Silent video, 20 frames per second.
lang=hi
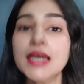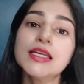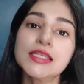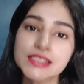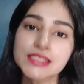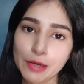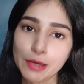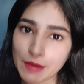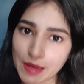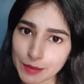
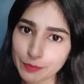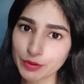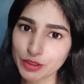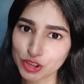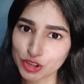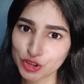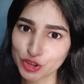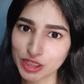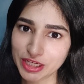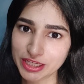सामान पर
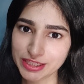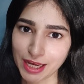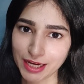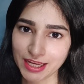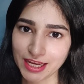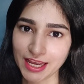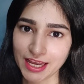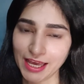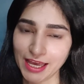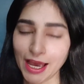जो जो ले
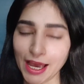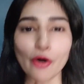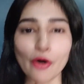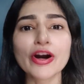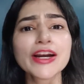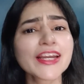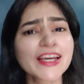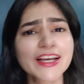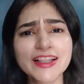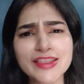जाना है और
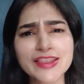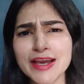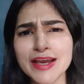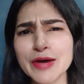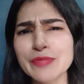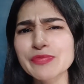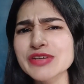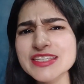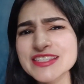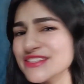निकलते हैं
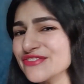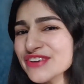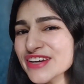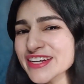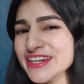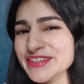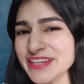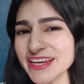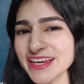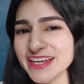अपने सफर
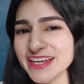के